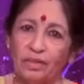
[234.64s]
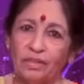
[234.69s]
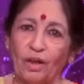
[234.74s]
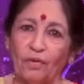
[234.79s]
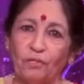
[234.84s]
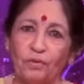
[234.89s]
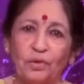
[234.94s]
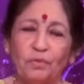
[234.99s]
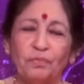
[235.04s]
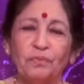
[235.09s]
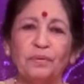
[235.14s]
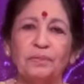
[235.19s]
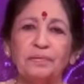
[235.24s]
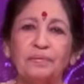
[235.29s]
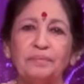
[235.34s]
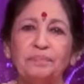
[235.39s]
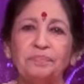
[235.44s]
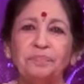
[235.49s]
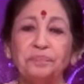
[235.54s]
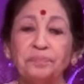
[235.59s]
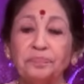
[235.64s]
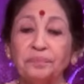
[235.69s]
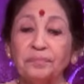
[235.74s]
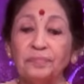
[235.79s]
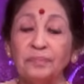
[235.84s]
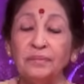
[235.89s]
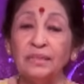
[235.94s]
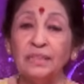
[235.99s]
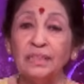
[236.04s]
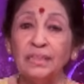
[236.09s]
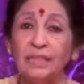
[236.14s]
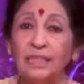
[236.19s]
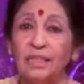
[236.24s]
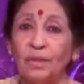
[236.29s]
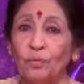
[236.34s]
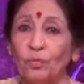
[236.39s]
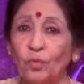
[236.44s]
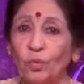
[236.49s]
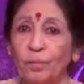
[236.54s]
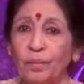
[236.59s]
தவிடும் வரும் இந்த
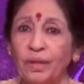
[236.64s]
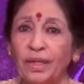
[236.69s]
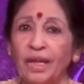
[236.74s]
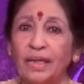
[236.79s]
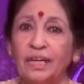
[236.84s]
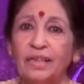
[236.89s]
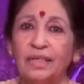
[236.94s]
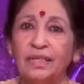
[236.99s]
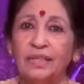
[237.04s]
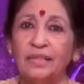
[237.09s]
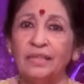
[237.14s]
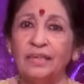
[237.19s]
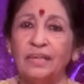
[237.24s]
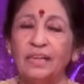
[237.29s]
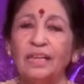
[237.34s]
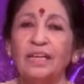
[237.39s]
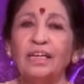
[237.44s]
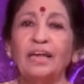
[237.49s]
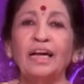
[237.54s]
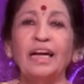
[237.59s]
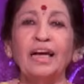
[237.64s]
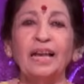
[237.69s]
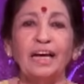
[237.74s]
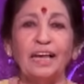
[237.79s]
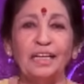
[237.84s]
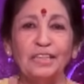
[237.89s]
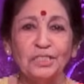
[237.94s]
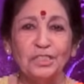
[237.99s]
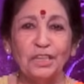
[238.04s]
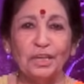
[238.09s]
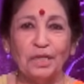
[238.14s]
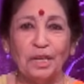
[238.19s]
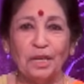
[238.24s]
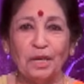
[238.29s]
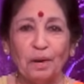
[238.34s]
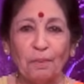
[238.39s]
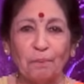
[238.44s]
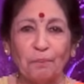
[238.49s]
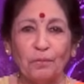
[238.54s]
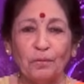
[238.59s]
உமியை எடுத்து கல்
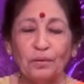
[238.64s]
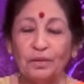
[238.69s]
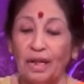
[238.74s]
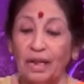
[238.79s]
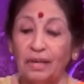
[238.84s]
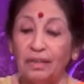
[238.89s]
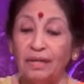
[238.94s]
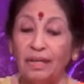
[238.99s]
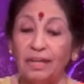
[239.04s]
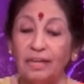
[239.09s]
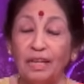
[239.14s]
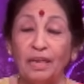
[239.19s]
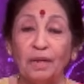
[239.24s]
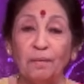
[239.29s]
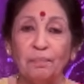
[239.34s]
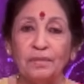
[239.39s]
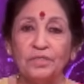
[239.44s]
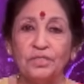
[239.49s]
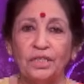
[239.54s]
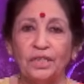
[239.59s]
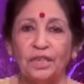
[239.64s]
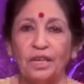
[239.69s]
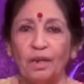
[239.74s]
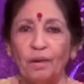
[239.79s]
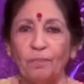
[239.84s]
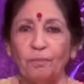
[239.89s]
சட்டியில் போட்டு நல்ல இரும்பு சட்டியில்